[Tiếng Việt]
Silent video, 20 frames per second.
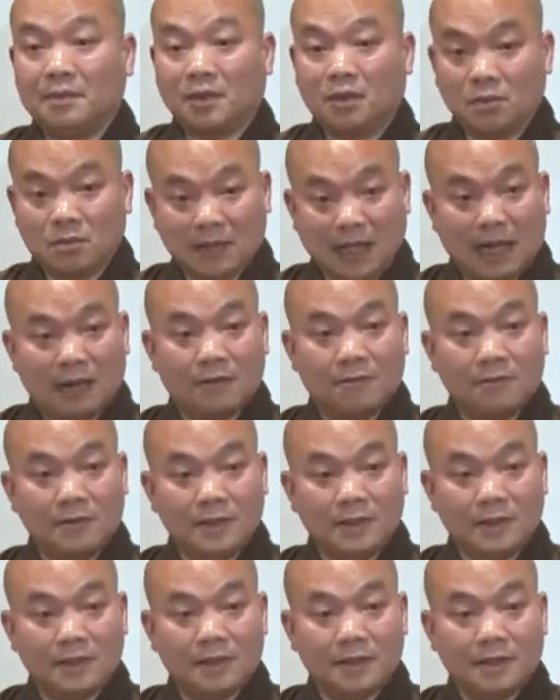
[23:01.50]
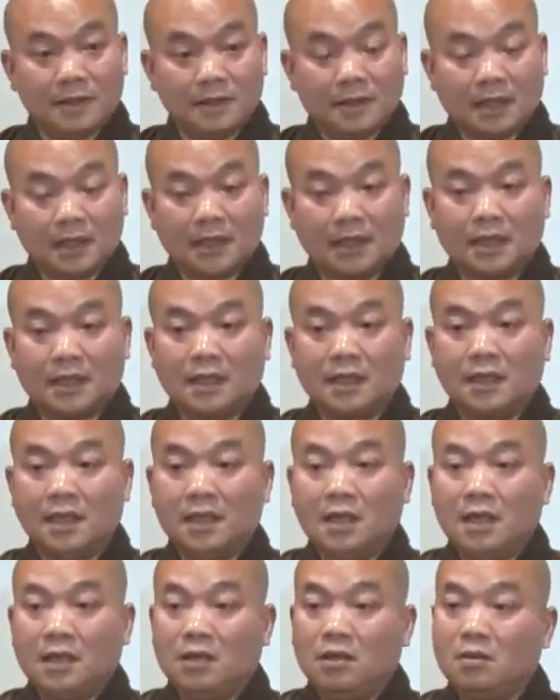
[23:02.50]
cũng tạo phước cho nên đó
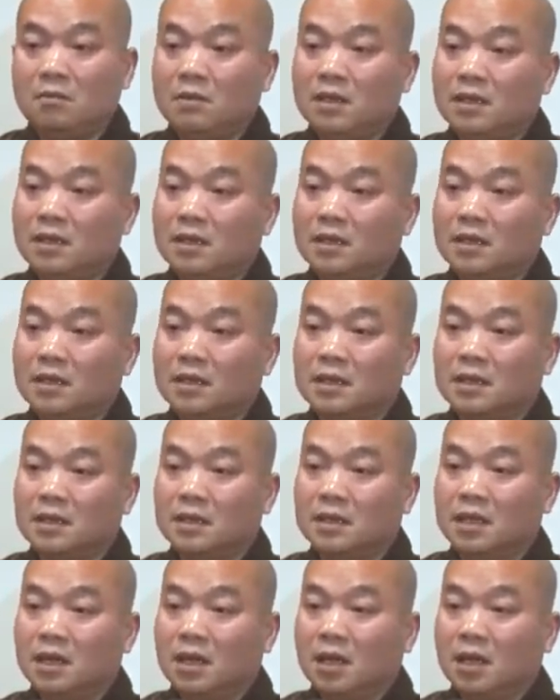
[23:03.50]
lúc bây giờ